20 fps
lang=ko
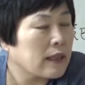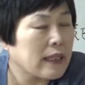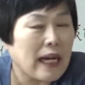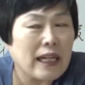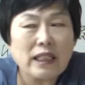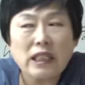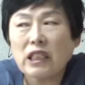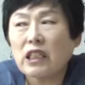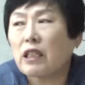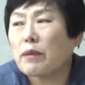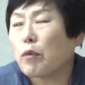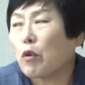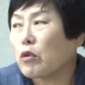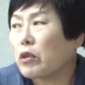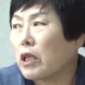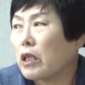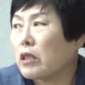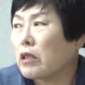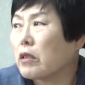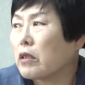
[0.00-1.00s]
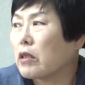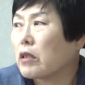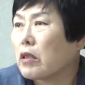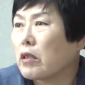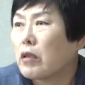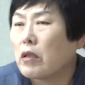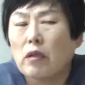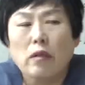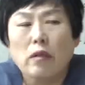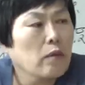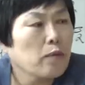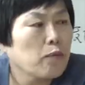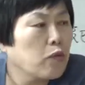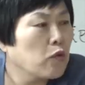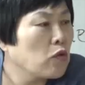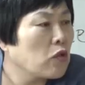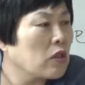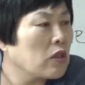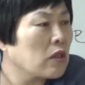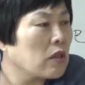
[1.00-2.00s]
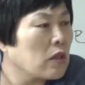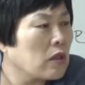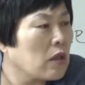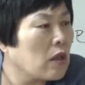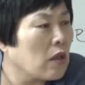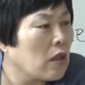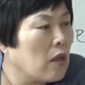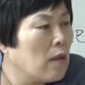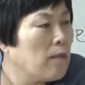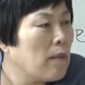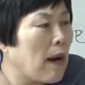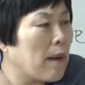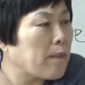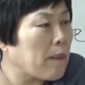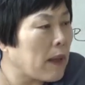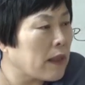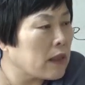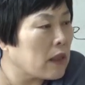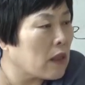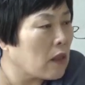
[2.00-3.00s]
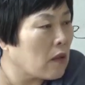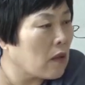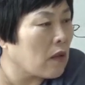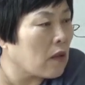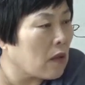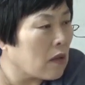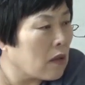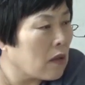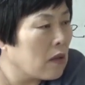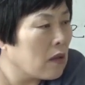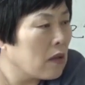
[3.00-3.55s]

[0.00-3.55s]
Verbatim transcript: 자식을 볼 때는 부는 엄마 아빠 아니야.